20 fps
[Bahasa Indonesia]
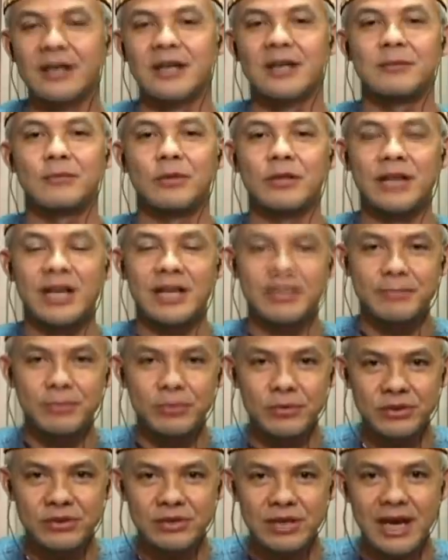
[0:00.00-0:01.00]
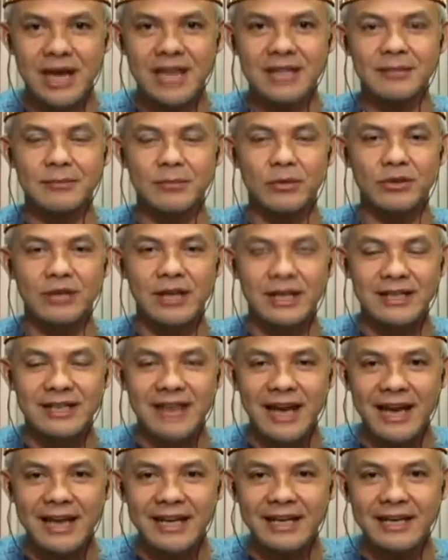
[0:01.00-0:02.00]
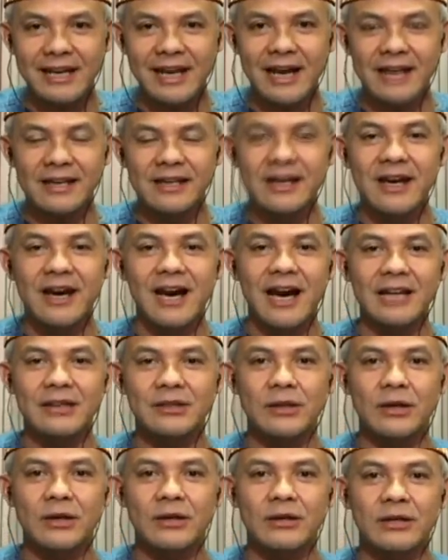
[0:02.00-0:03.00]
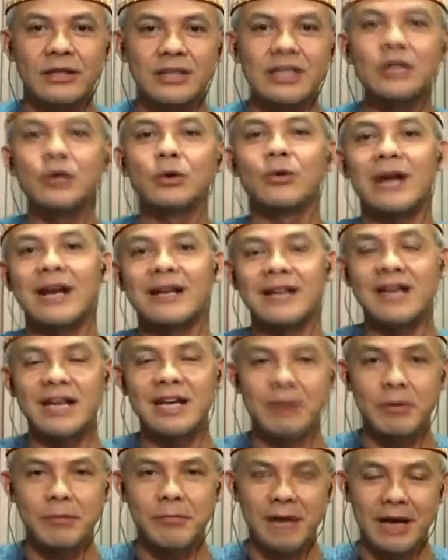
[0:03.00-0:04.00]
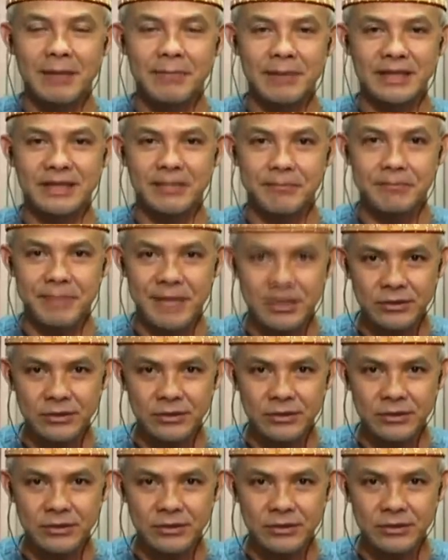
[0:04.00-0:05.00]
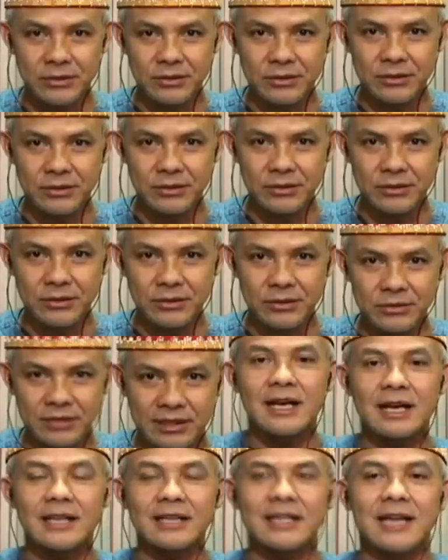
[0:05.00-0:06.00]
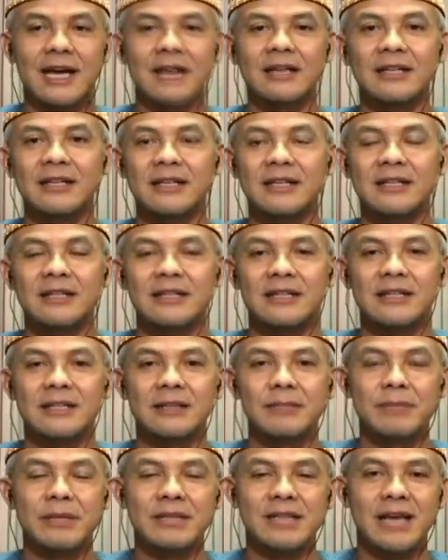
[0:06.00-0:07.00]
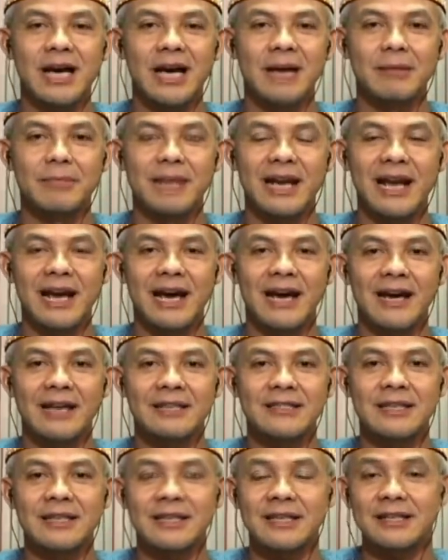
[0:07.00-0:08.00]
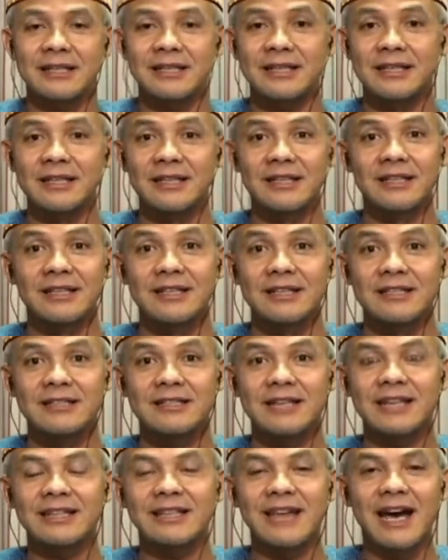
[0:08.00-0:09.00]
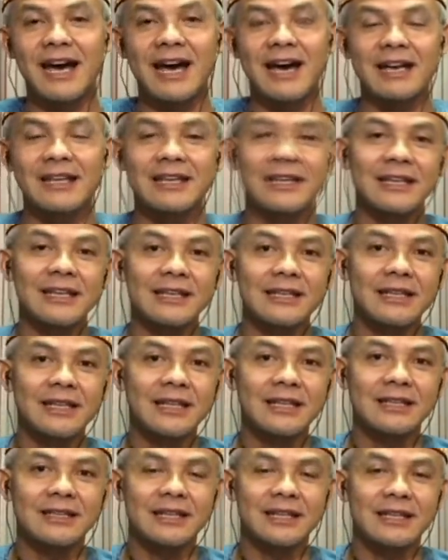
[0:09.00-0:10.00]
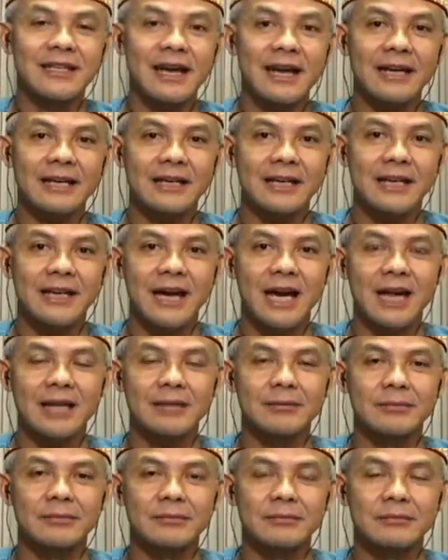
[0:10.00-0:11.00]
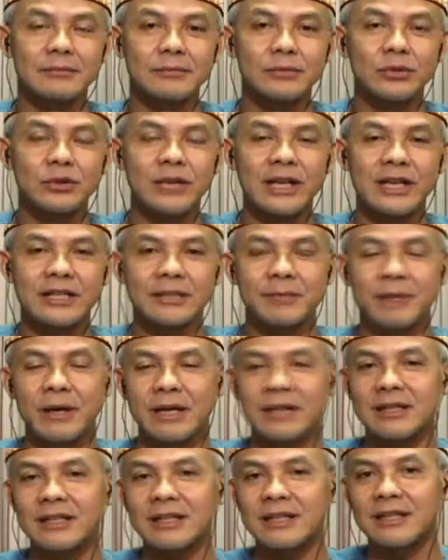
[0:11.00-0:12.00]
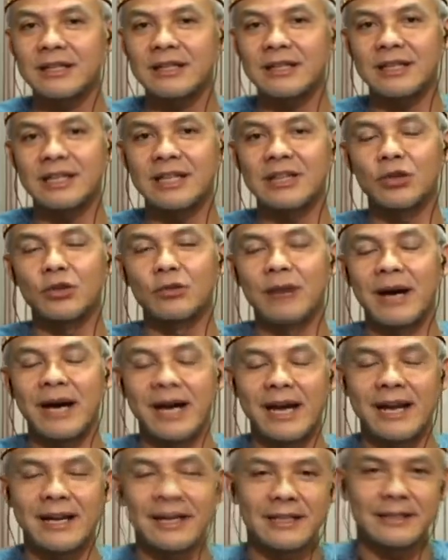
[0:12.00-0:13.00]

mau dari pusat, mau dari daerah, atau iuran dari beberapa tempat untuk kita satukan sehingga kita e, bisa menahan. Jadi cerita hari ini terkait dengan mudik seperti itu Bang Karni.